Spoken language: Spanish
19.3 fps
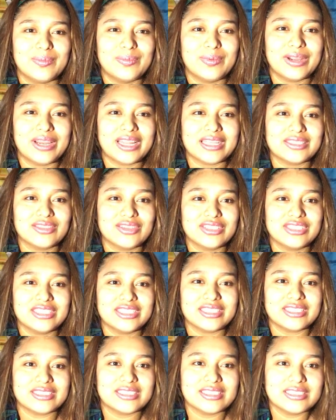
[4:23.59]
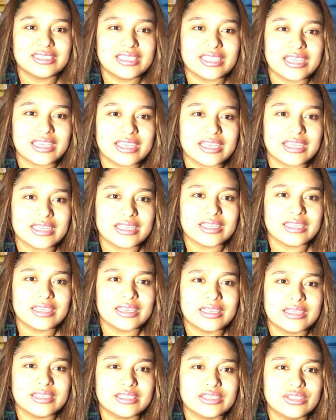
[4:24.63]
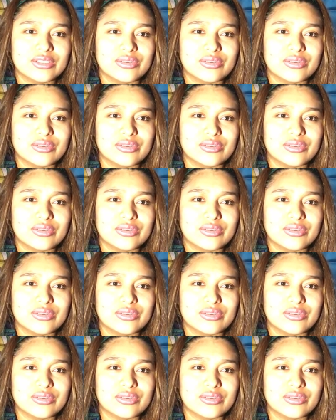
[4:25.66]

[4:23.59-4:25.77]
Buenas noches, dice eh,